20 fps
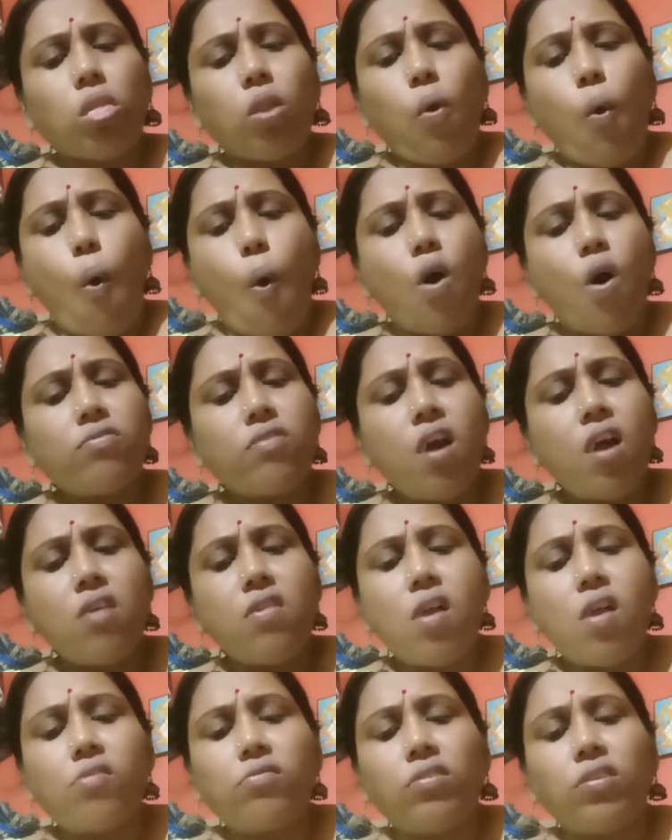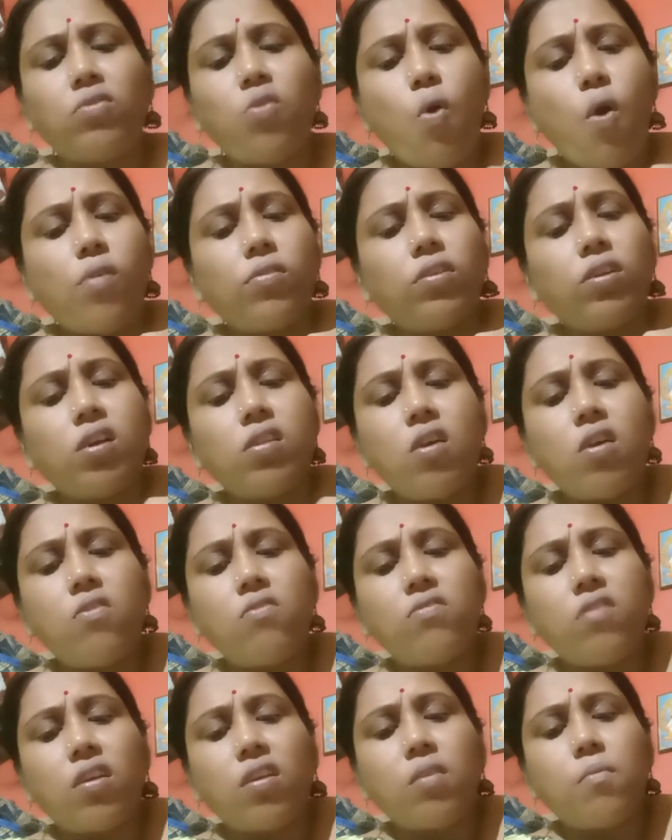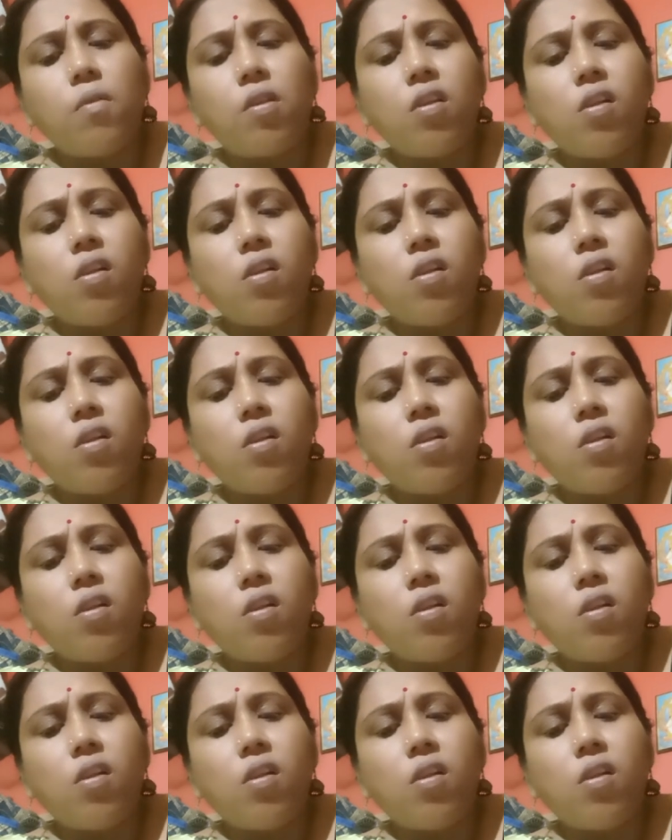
অসাধারণ খেতে অসাধারণ যাকে বলে